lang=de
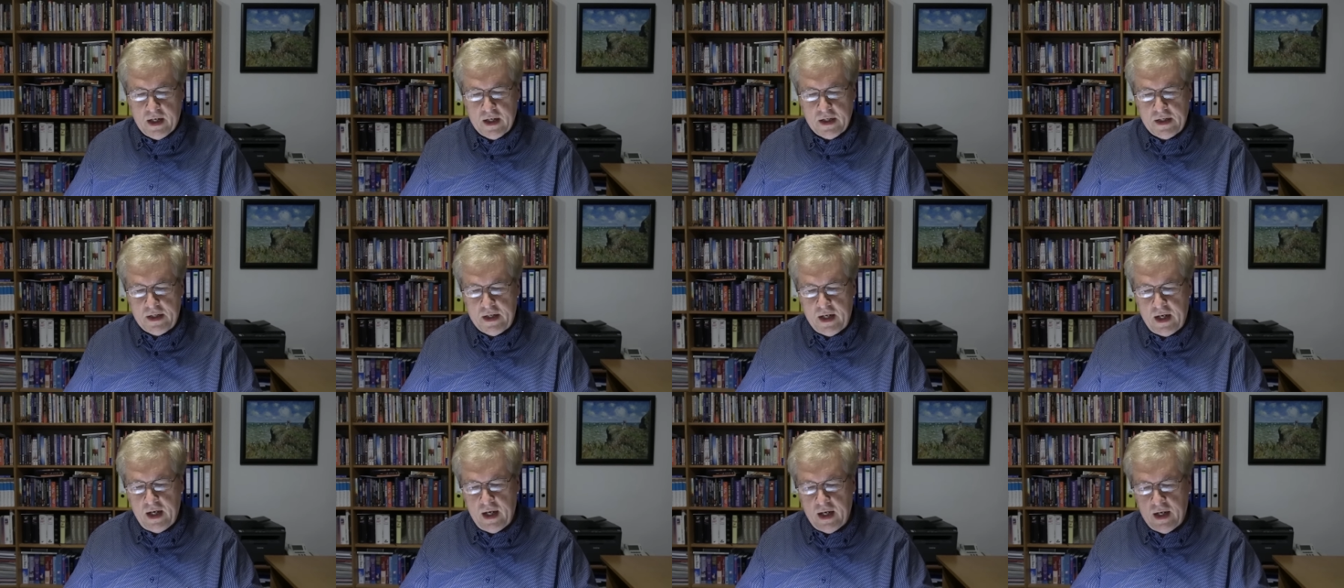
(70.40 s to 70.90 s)

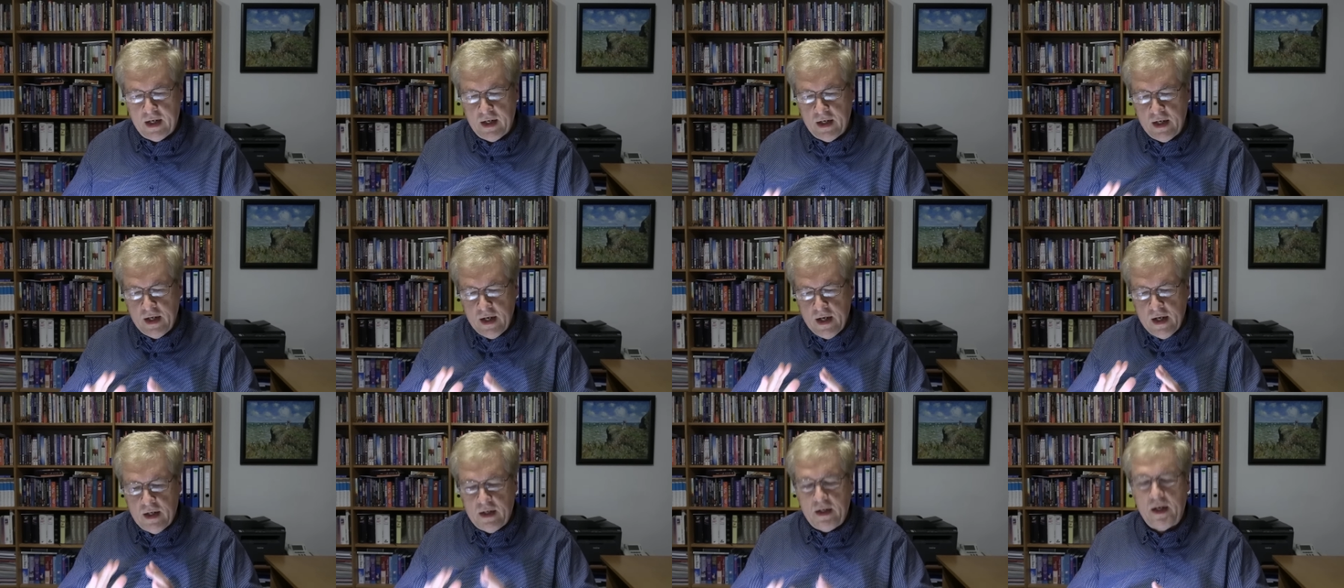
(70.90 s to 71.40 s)

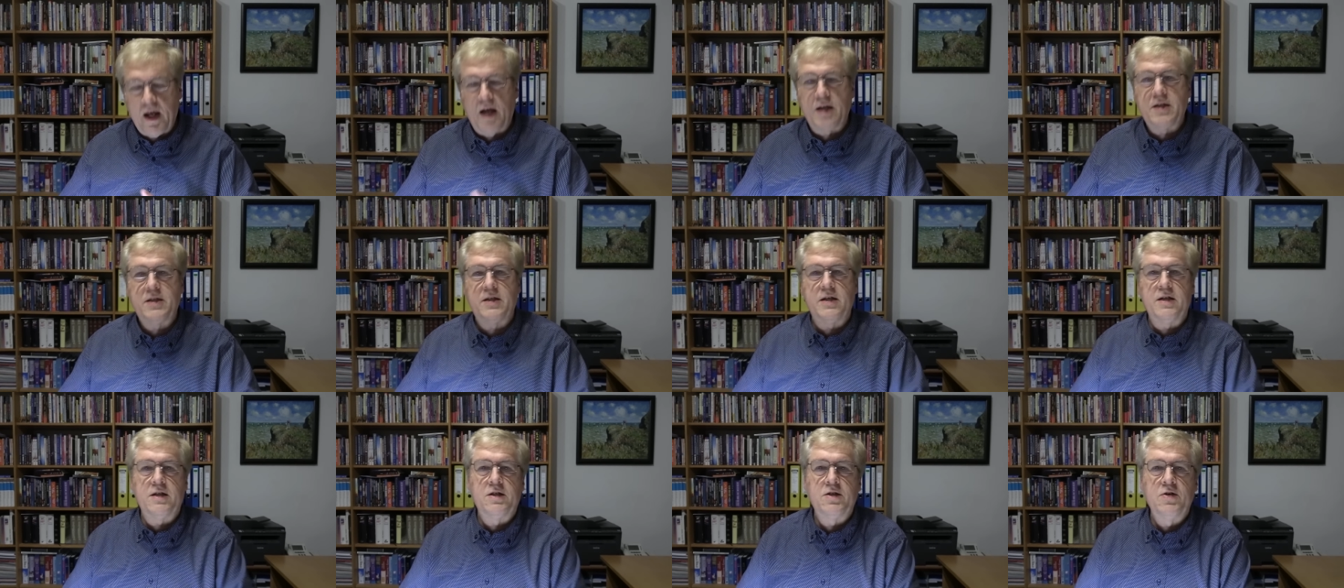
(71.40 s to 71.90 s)
gesehen,
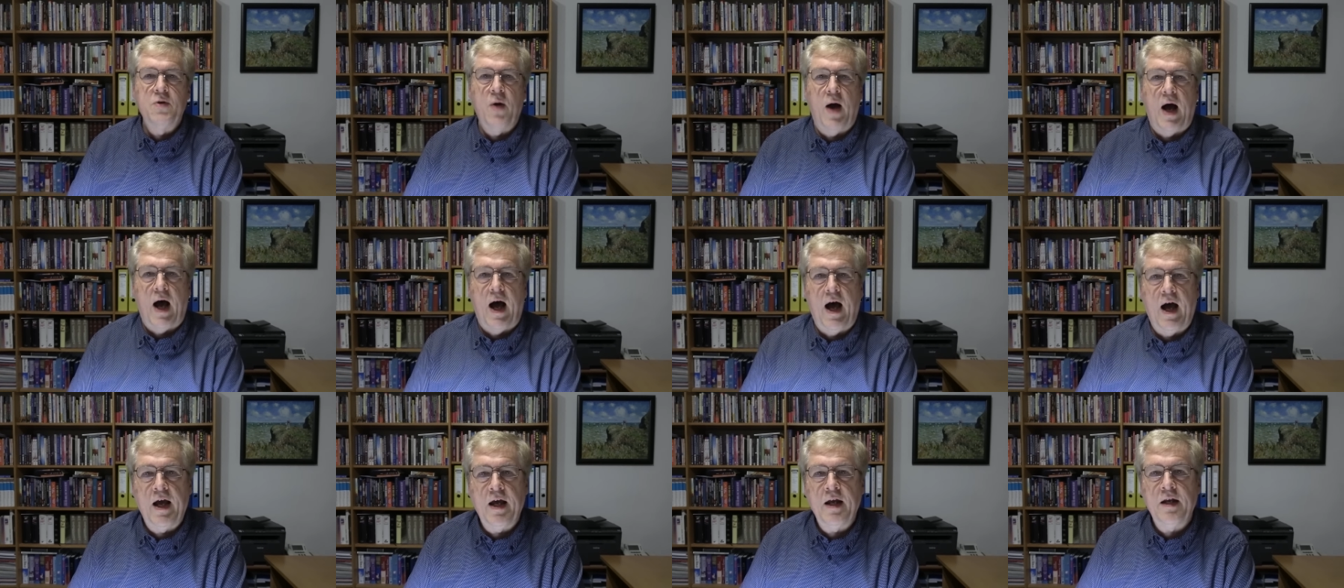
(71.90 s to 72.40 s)
dass es
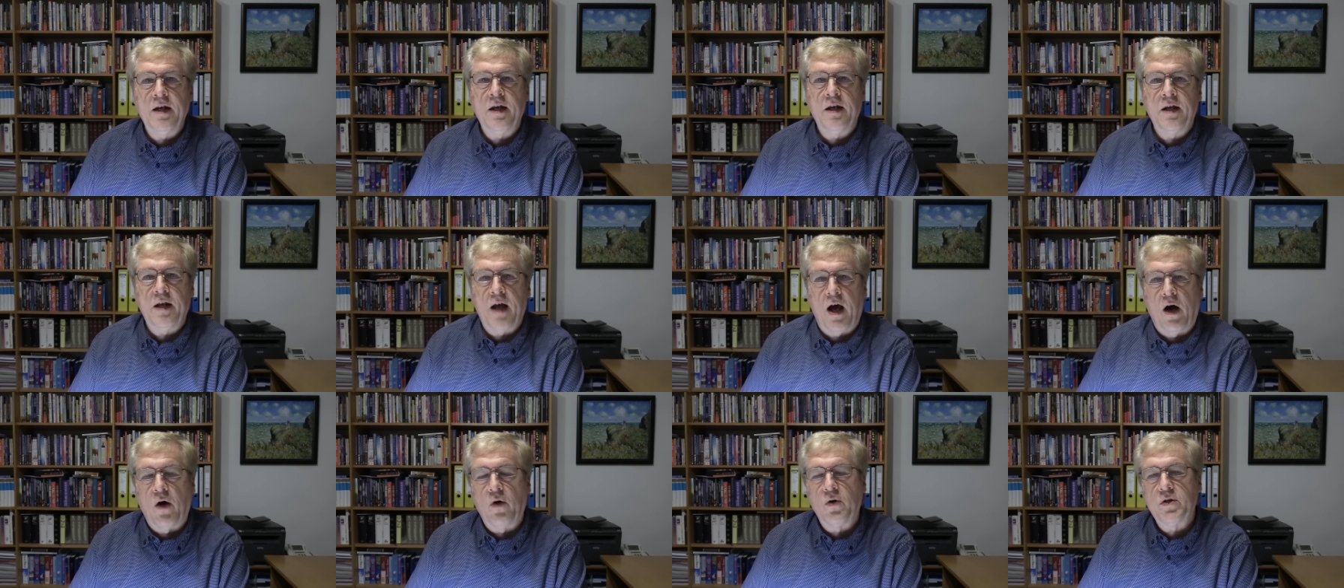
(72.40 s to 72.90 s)
nur
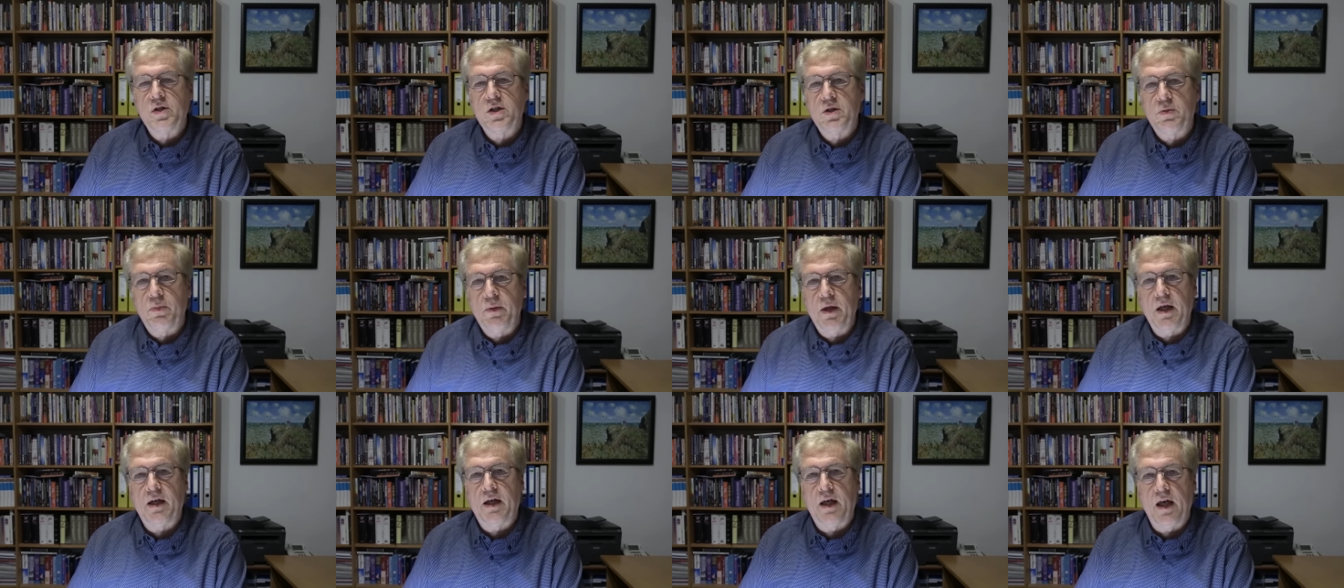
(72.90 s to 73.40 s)
einen
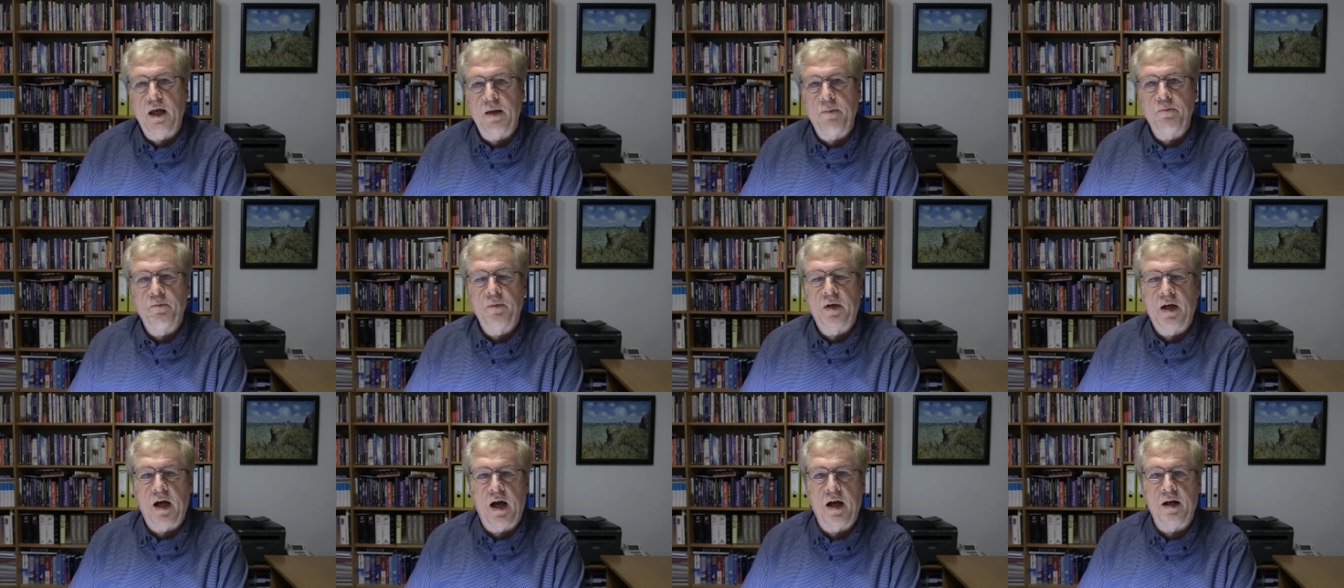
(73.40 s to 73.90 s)
Ausweg
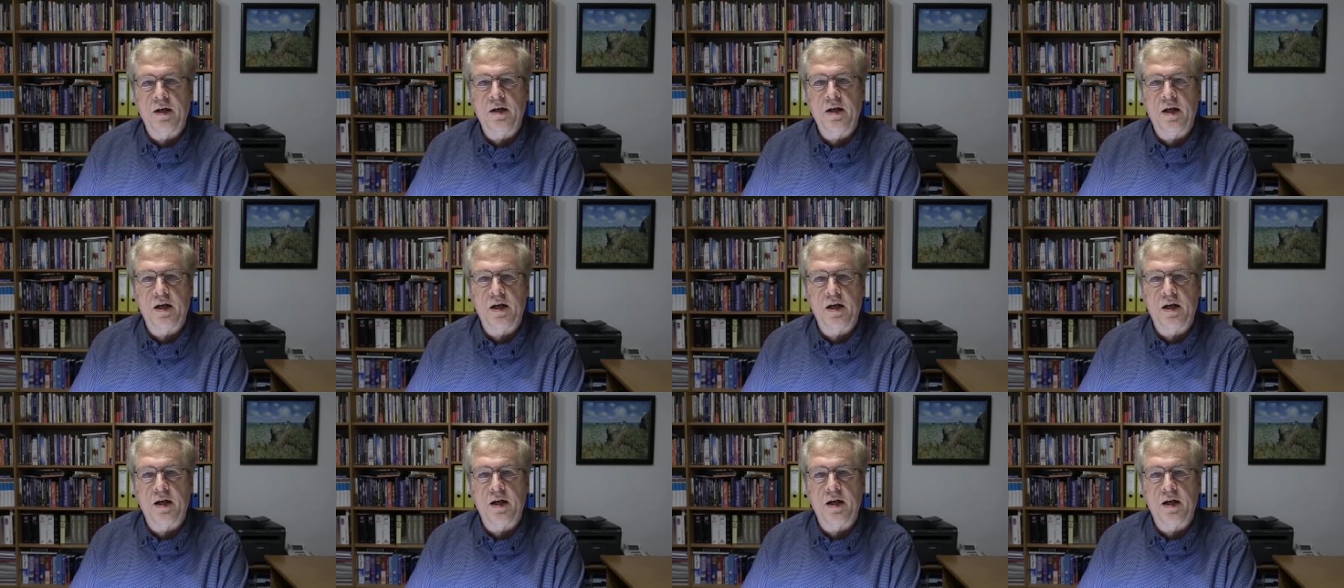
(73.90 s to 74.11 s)
geben kann,